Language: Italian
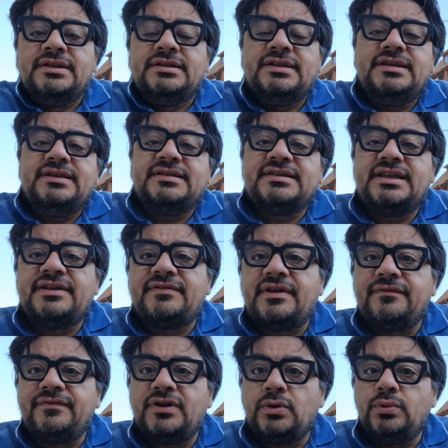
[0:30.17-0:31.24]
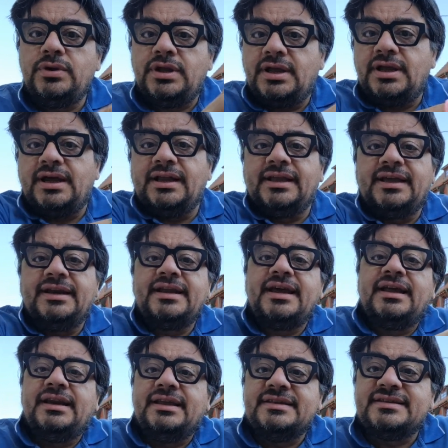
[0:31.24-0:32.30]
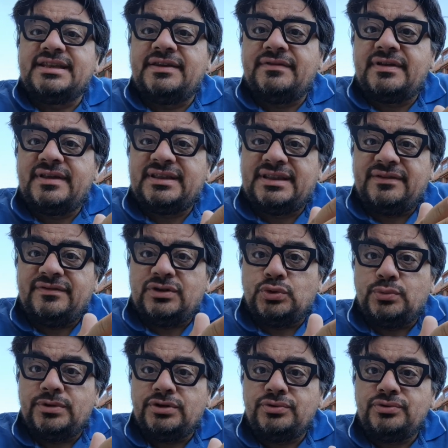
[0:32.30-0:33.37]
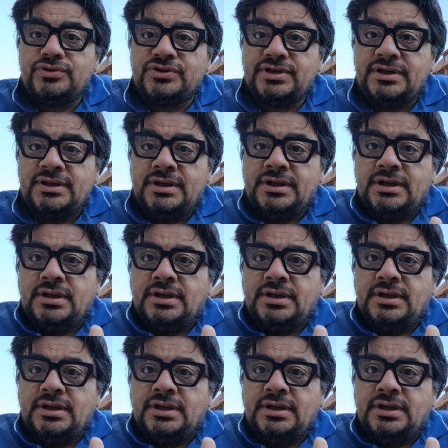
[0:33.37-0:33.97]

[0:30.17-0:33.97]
di iscrivervi qui al canale, iscrivetevi numerosi,